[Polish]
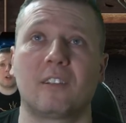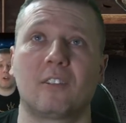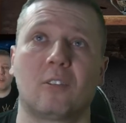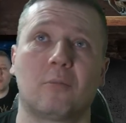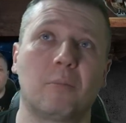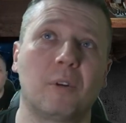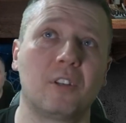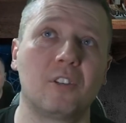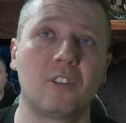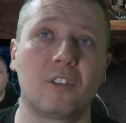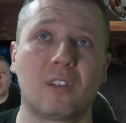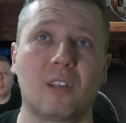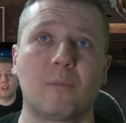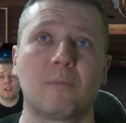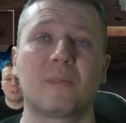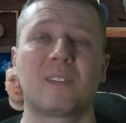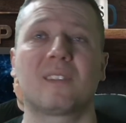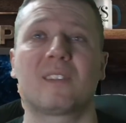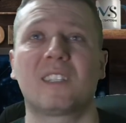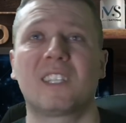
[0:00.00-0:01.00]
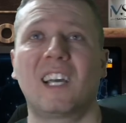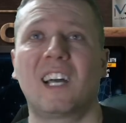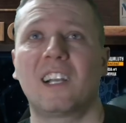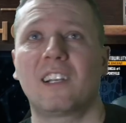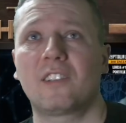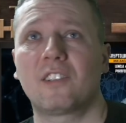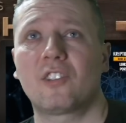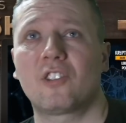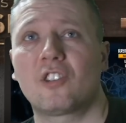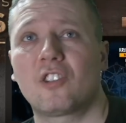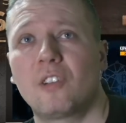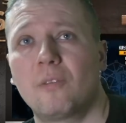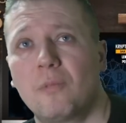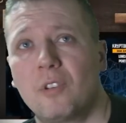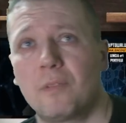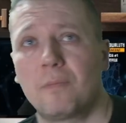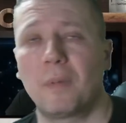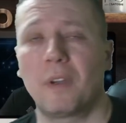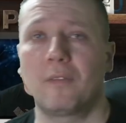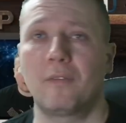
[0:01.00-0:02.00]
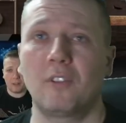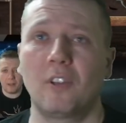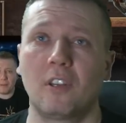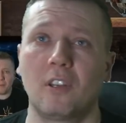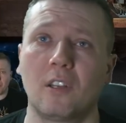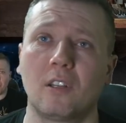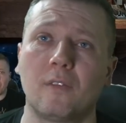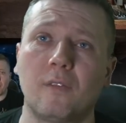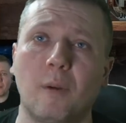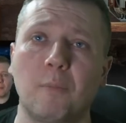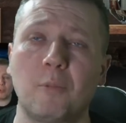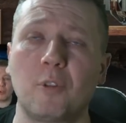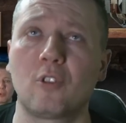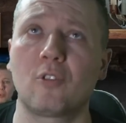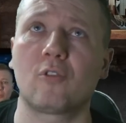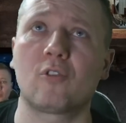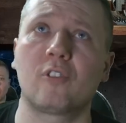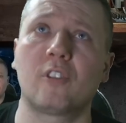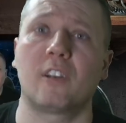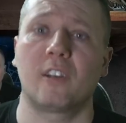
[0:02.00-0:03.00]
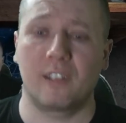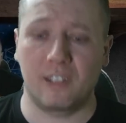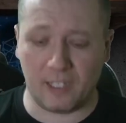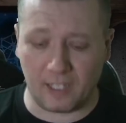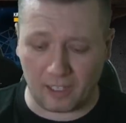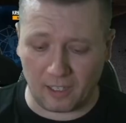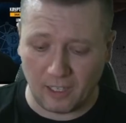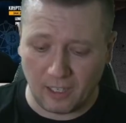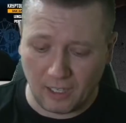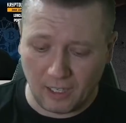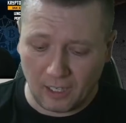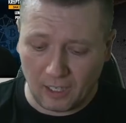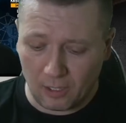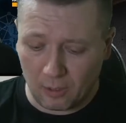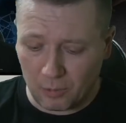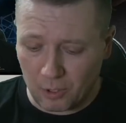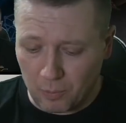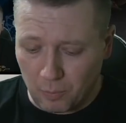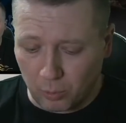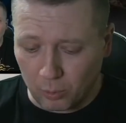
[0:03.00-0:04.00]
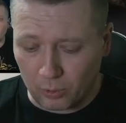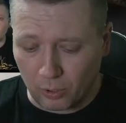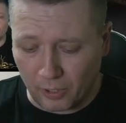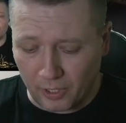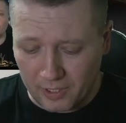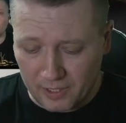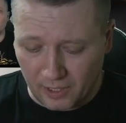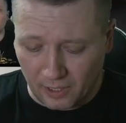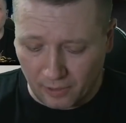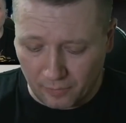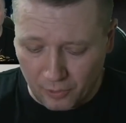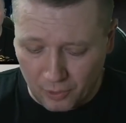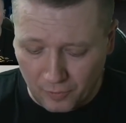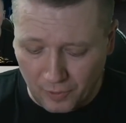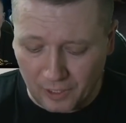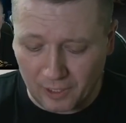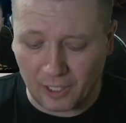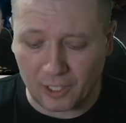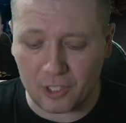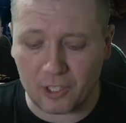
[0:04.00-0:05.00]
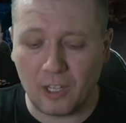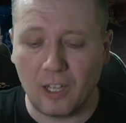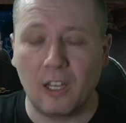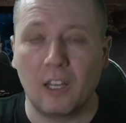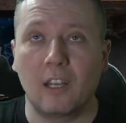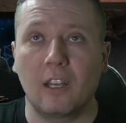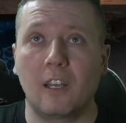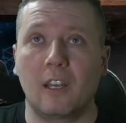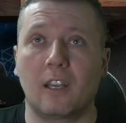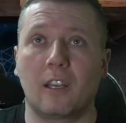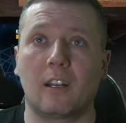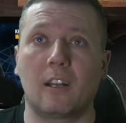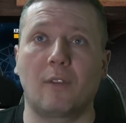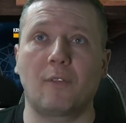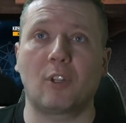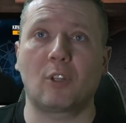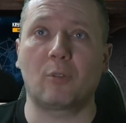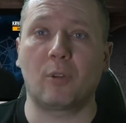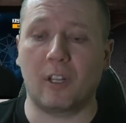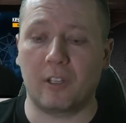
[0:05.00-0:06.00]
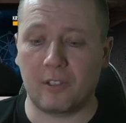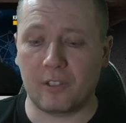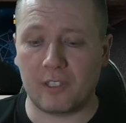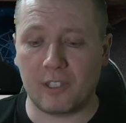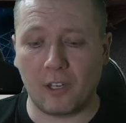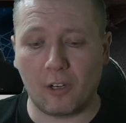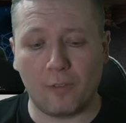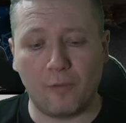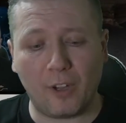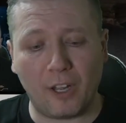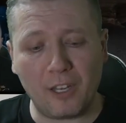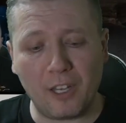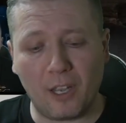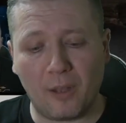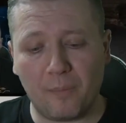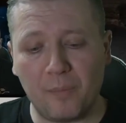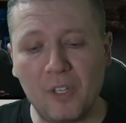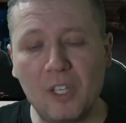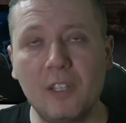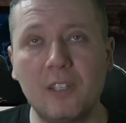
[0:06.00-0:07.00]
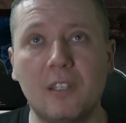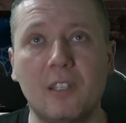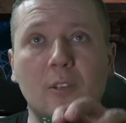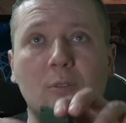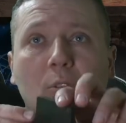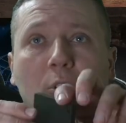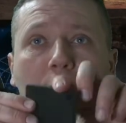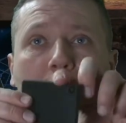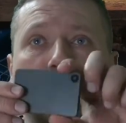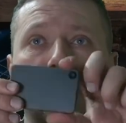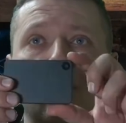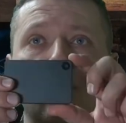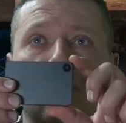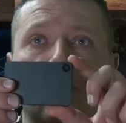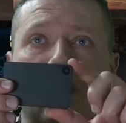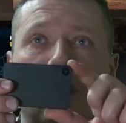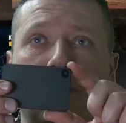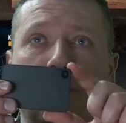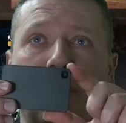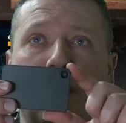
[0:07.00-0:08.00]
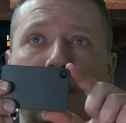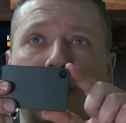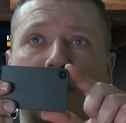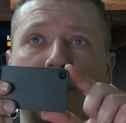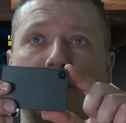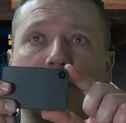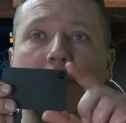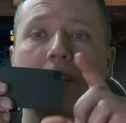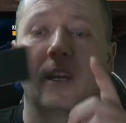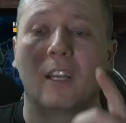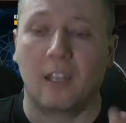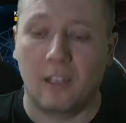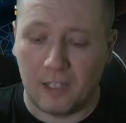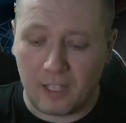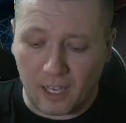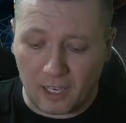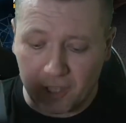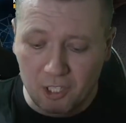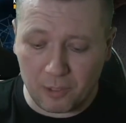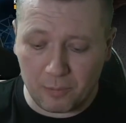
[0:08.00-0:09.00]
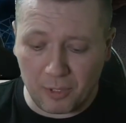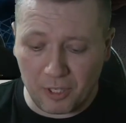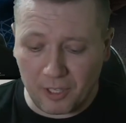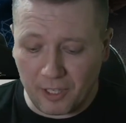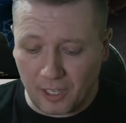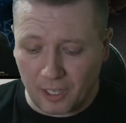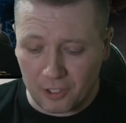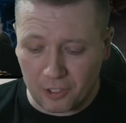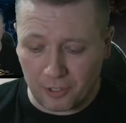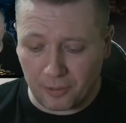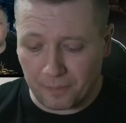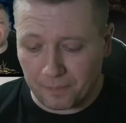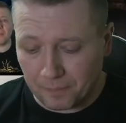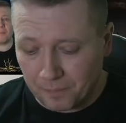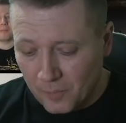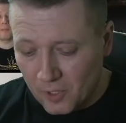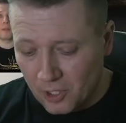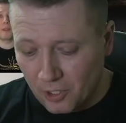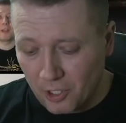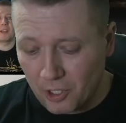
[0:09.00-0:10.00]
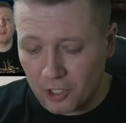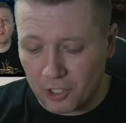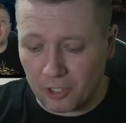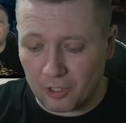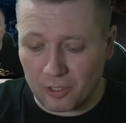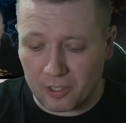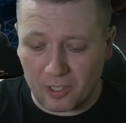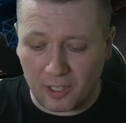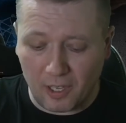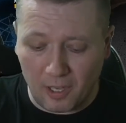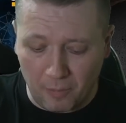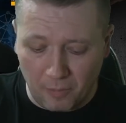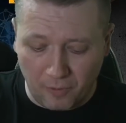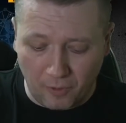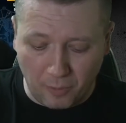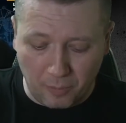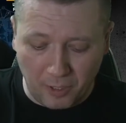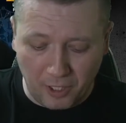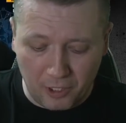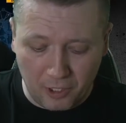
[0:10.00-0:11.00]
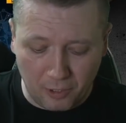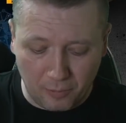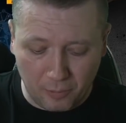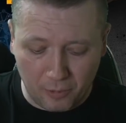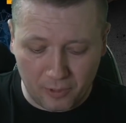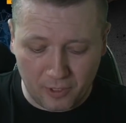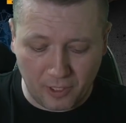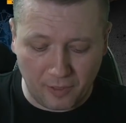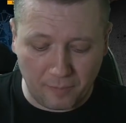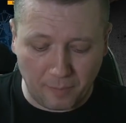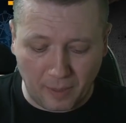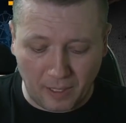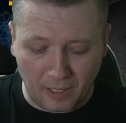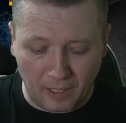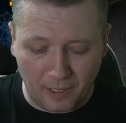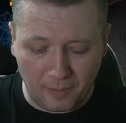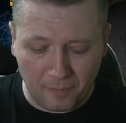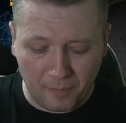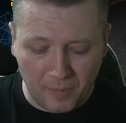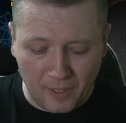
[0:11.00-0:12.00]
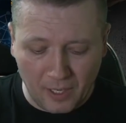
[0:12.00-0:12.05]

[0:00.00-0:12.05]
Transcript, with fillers: To będzie tam cal z czymś pewnie, nie? 2,54 cal. będzie 1,5 cala wyświetlacz. E, klawiatura do sterowania i z tyłu oczywiście aparat, jak żeby inaczej. Co jeszcze dostajemy w komplecie oprócz SafePala? pala?